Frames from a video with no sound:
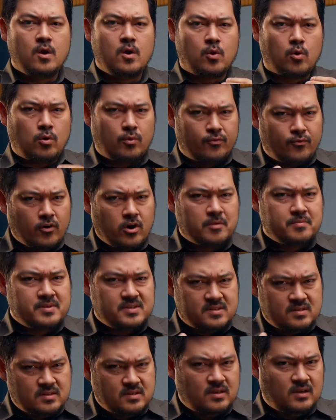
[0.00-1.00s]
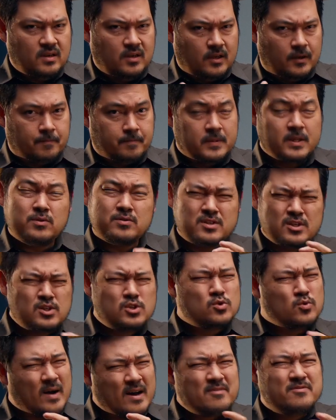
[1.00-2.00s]
conforme se não se
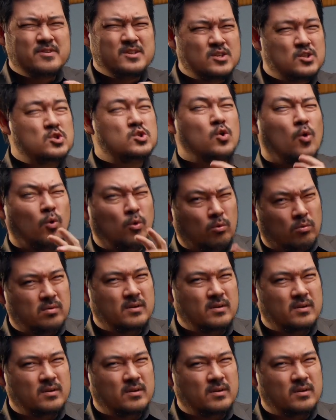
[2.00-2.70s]
suavizou,